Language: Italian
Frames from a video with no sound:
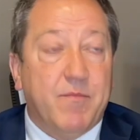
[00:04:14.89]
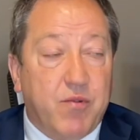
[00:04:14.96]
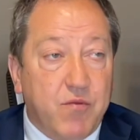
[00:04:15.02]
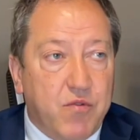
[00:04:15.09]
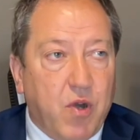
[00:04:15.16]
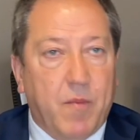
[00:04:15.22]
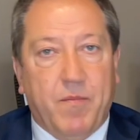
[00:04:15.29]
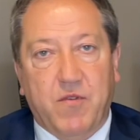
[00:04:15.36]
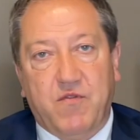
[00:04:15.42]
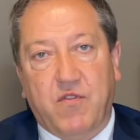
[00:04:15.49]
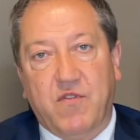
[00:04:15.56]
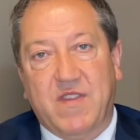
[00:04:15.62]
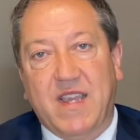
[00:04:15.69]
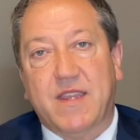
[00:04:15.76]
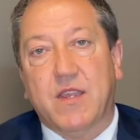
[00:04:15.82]
purtroppo
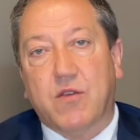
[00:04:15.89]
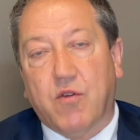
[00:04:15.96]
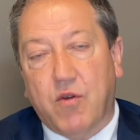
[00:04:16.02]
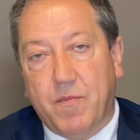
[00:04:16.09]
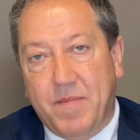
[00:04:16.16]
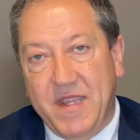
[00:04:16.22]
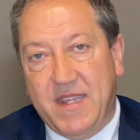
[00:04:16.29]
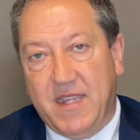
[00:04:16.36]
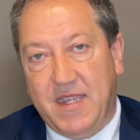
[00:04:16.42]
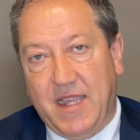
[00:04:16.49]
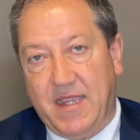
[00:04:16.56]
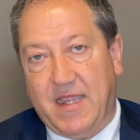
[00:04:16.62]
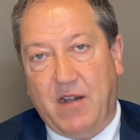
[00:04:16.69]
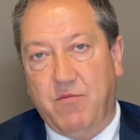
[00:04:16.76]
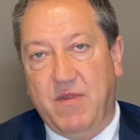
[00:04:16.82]
sono stati colpiti da
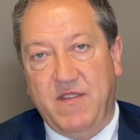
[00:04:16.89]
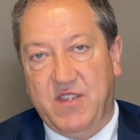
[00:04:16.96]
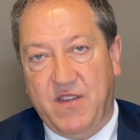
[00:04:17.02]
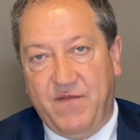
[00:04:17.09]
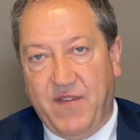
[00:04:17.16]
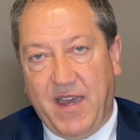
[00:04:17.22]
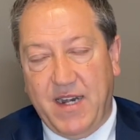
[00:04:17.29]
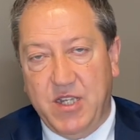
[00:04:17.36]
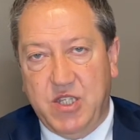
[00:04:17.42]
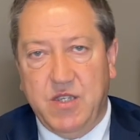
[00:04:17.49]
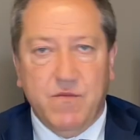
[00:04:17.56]
traumi encefalici,